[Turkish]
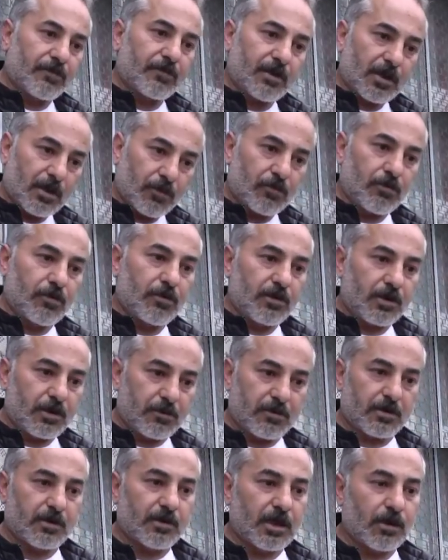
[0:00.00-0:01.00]
ya da bir raf
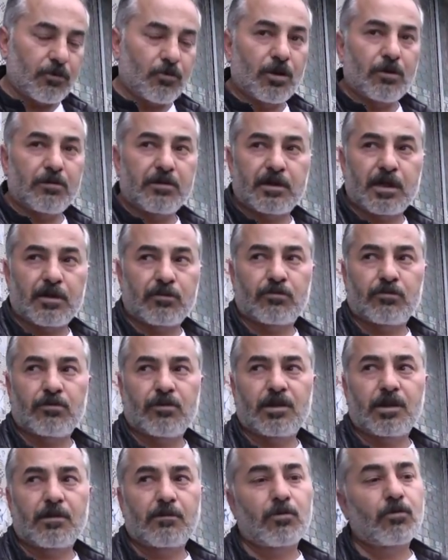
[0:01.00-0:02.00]
devrilir gibisinden
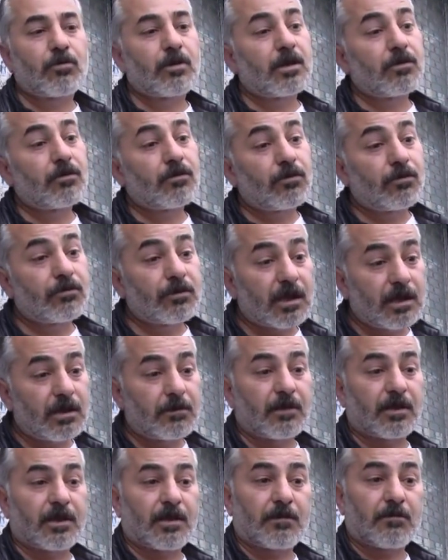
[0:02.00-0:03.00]
öyle bir ses duyduk ama
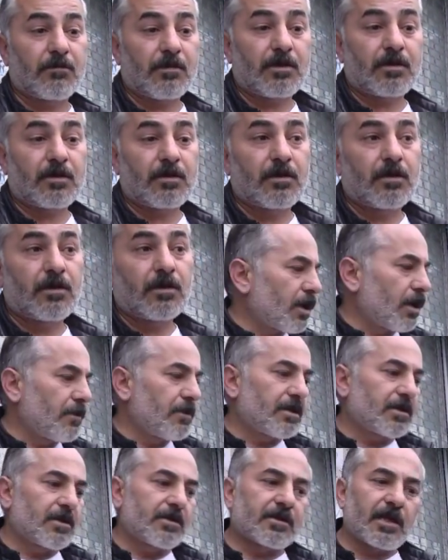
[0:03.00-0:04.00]
olay ondan
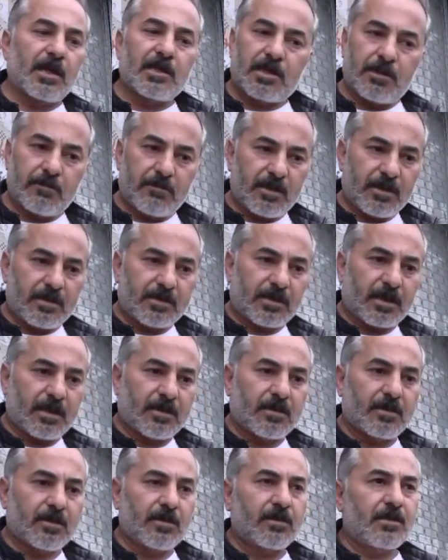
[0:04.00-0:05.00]
ibaretmiş. Rahmetli
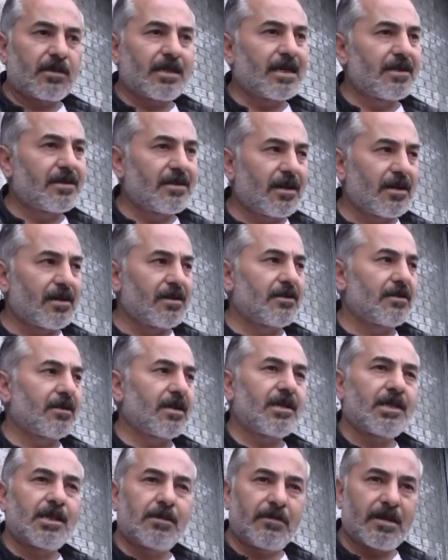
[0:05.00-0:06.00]
sakin bir insandı.
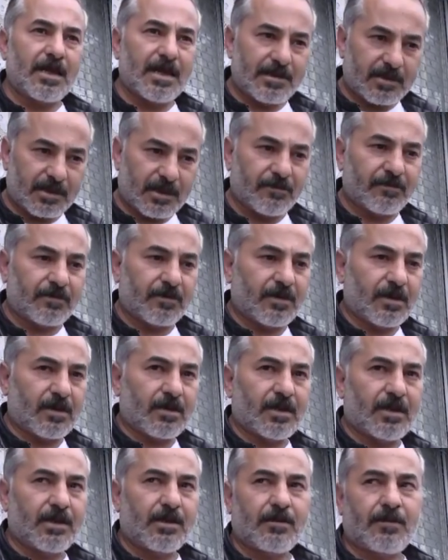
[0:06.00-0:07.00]
Kendi halinde iyi bir
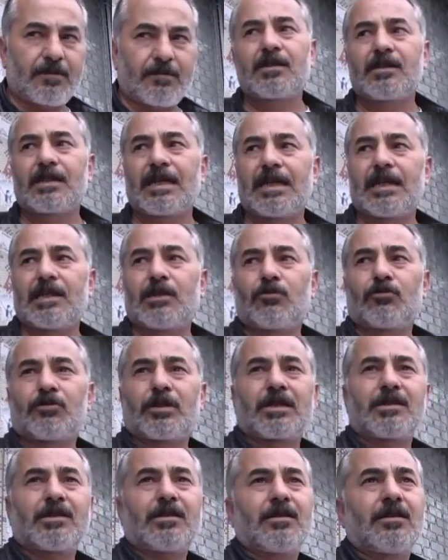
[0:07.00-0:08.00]
esnaftı da yani.
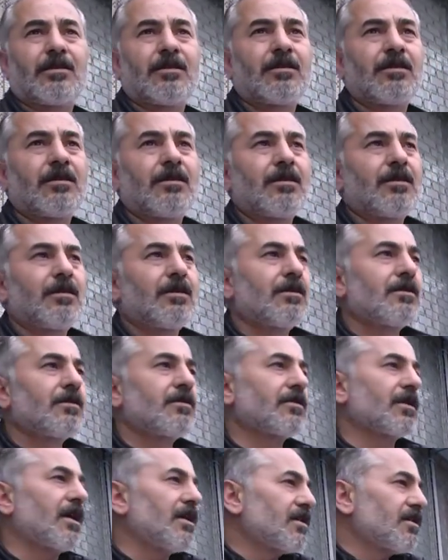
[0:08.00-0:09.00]
Genelde onlar
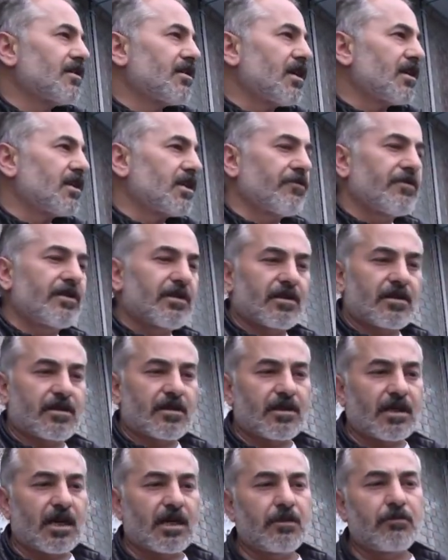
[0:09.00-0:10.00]
saygı
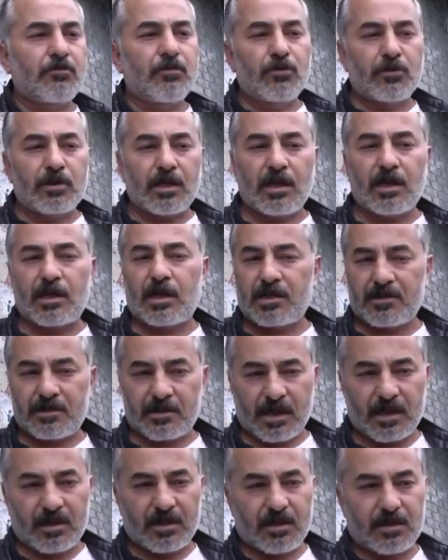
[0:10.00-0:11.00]
çerçevesi içinde hani
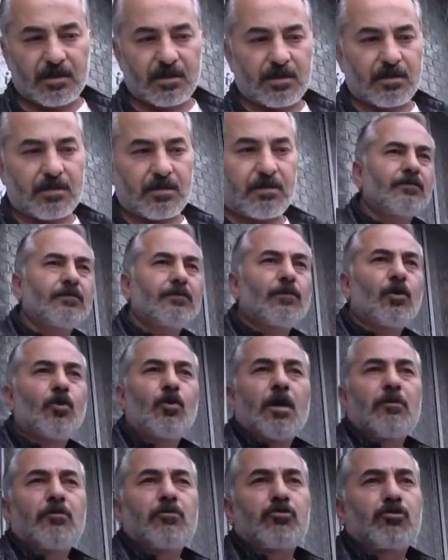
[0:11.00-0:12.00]
büyüklerine karşı saygılıdır.
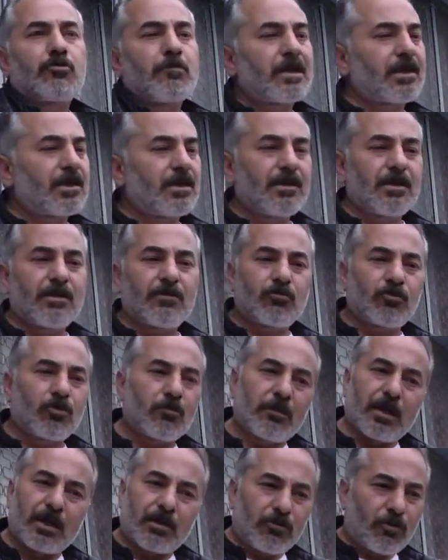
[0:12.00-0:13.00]
Öyle bir
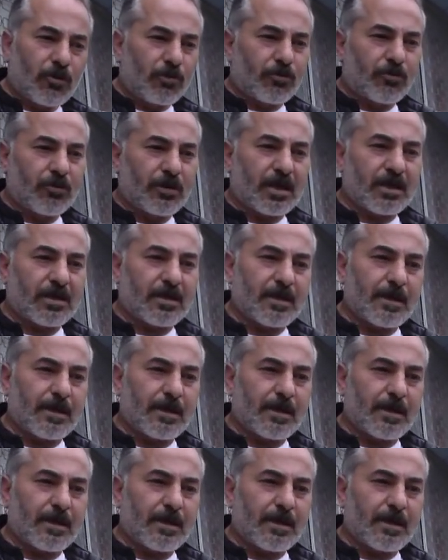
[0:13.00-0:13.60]
husumetli durumları